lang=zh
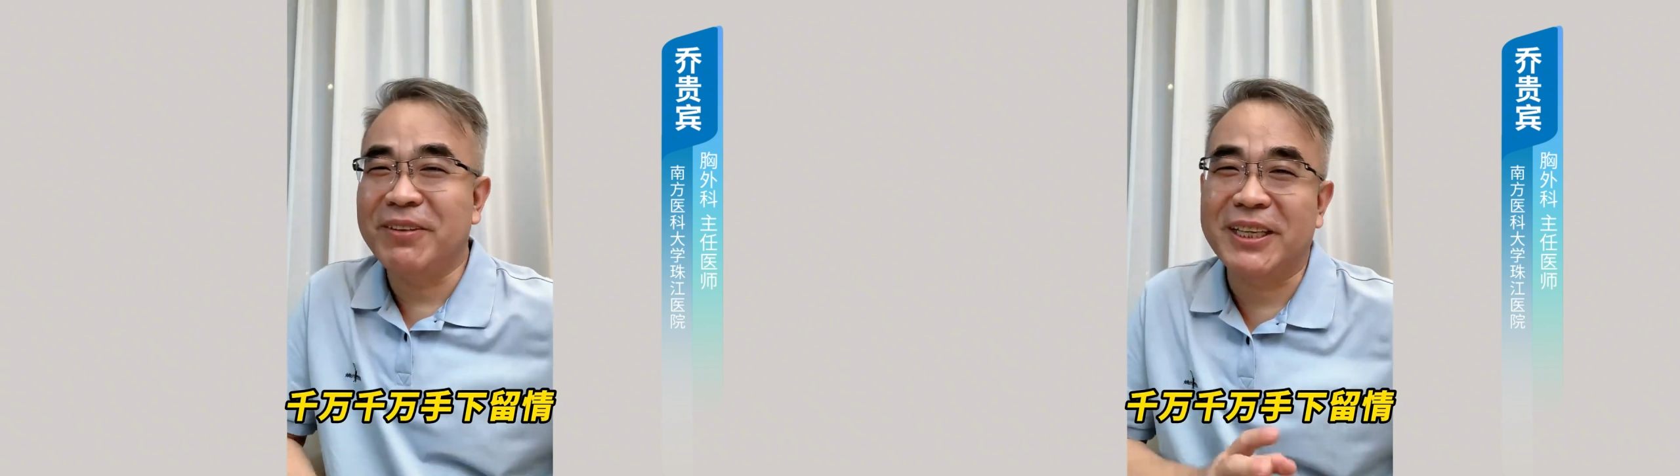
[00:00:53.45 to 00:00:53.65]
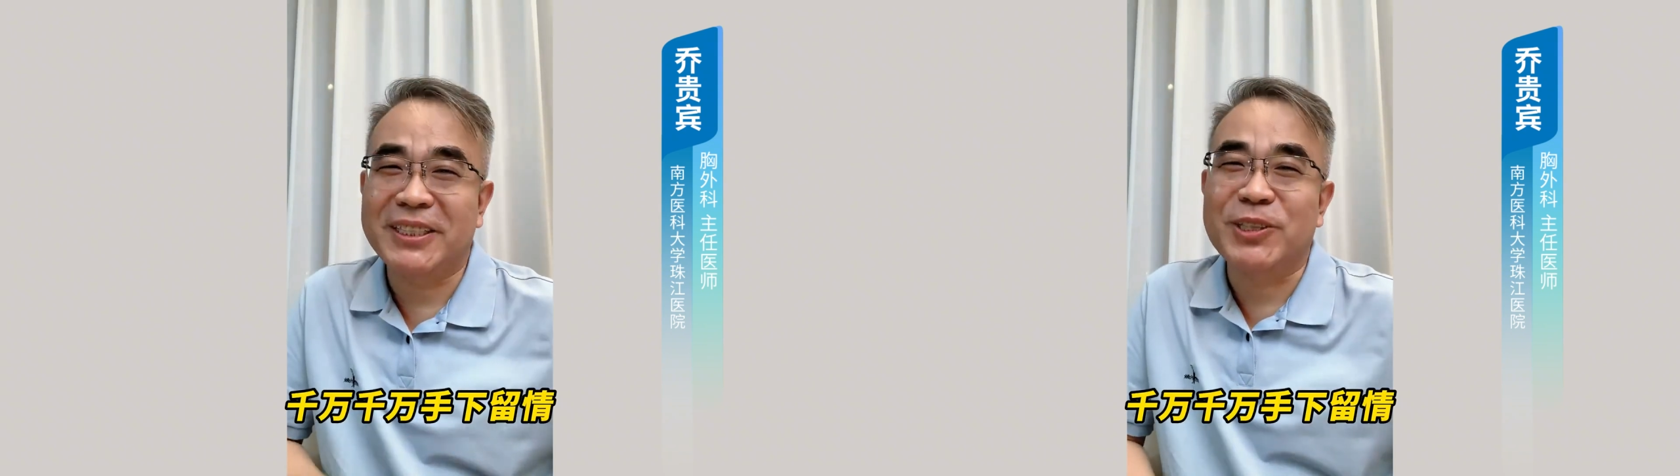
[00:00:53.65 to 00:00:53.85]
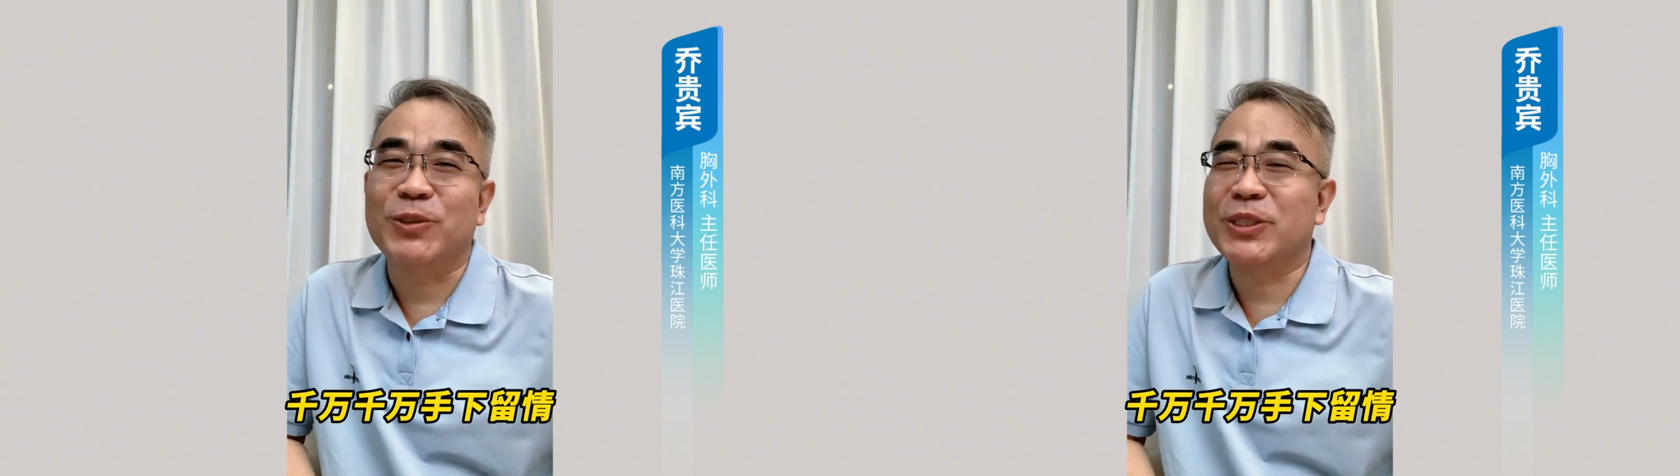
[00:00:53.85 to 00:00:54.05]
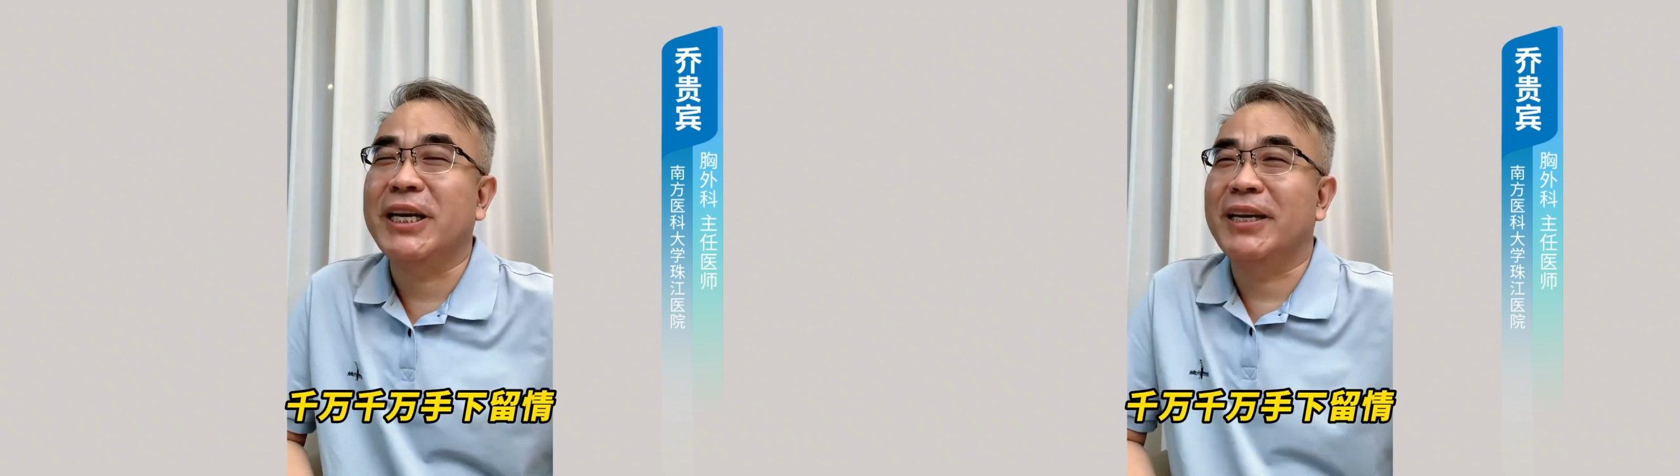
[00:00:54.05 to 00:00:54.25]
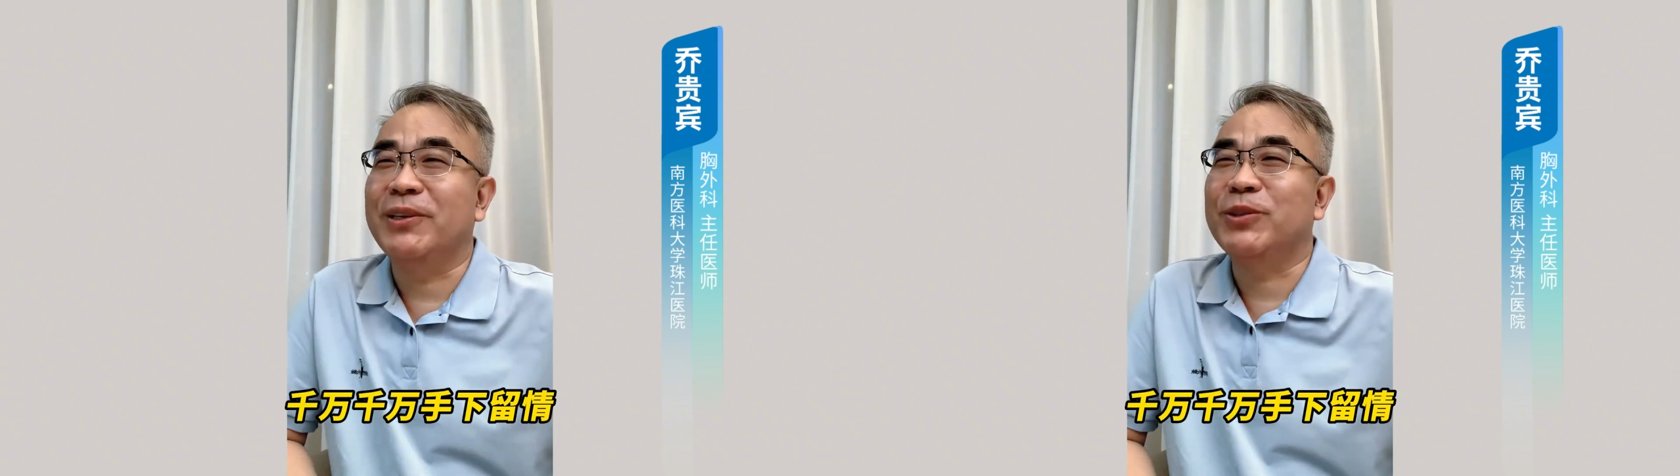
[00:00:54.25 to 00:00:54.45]
万手
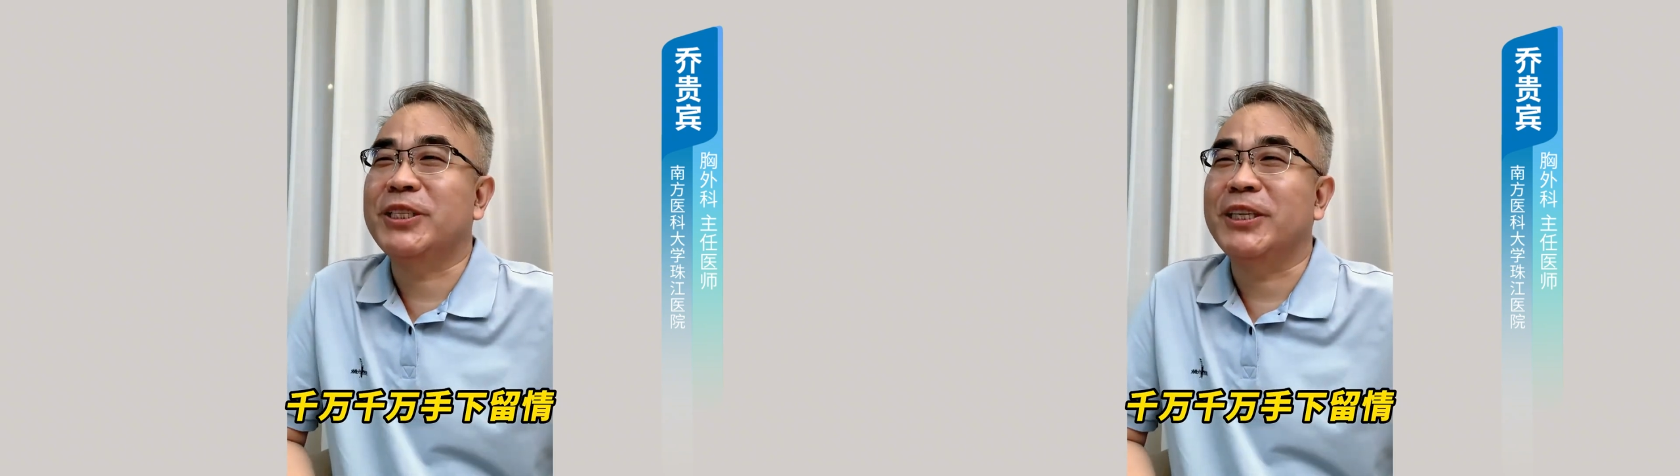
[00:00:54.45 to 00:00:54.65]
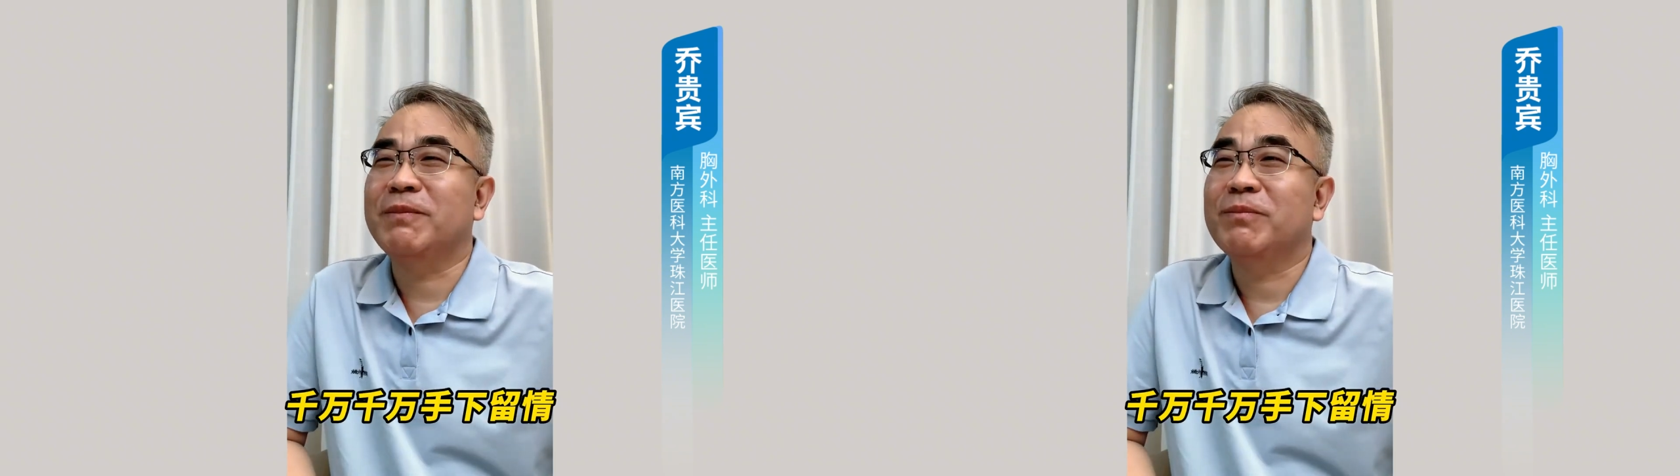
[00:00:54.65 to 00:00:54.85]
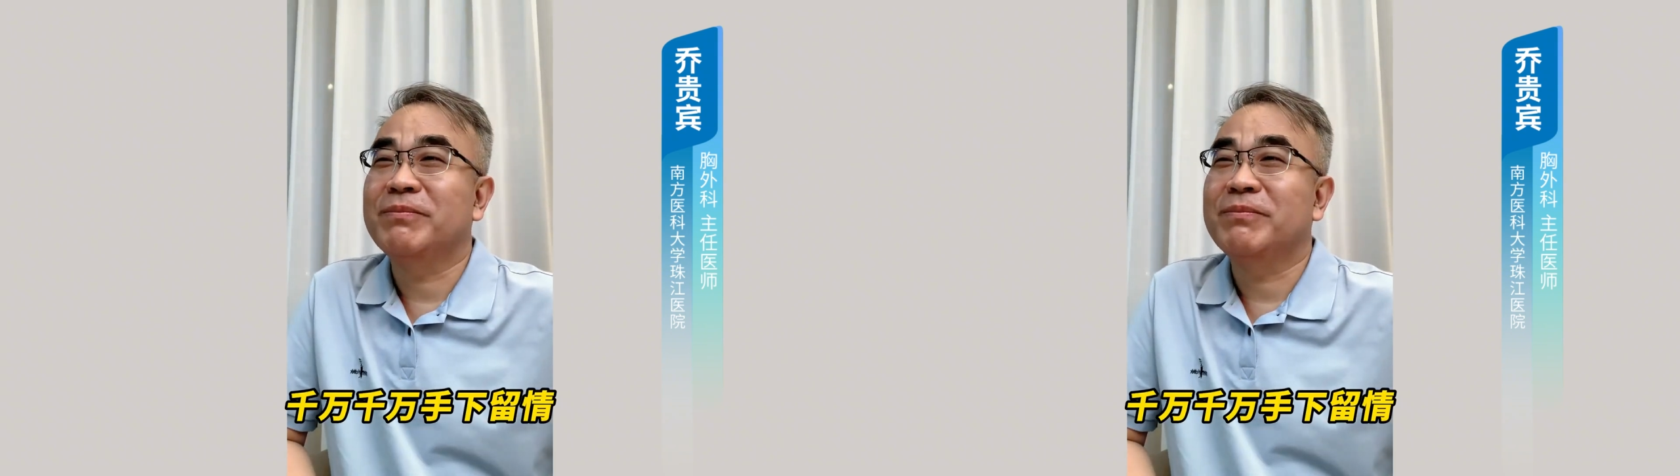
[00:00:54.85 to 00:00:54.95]
下留情，